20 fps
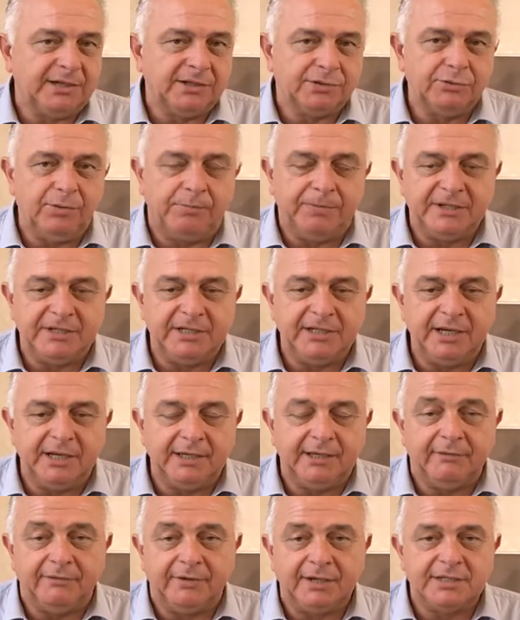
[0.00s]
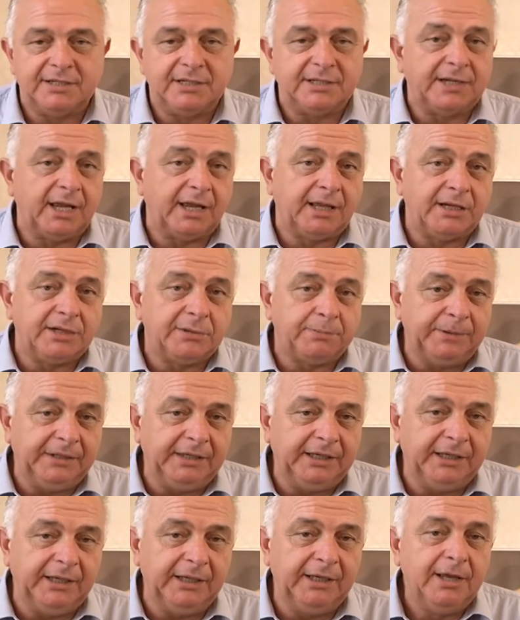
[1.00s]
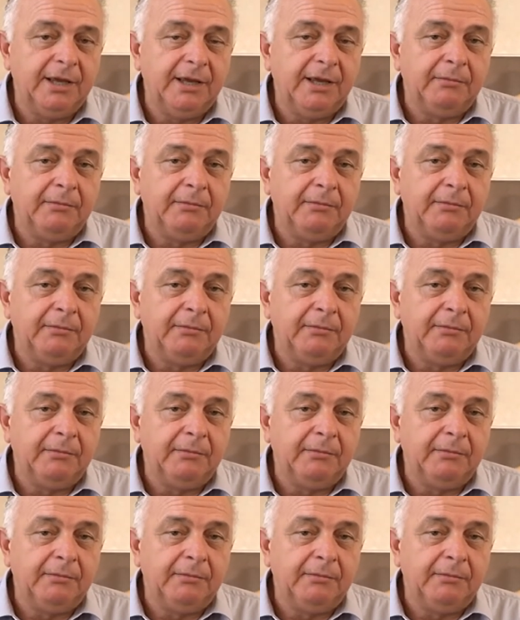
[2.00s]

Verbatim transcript: la sua Presidente Francesca Crispini,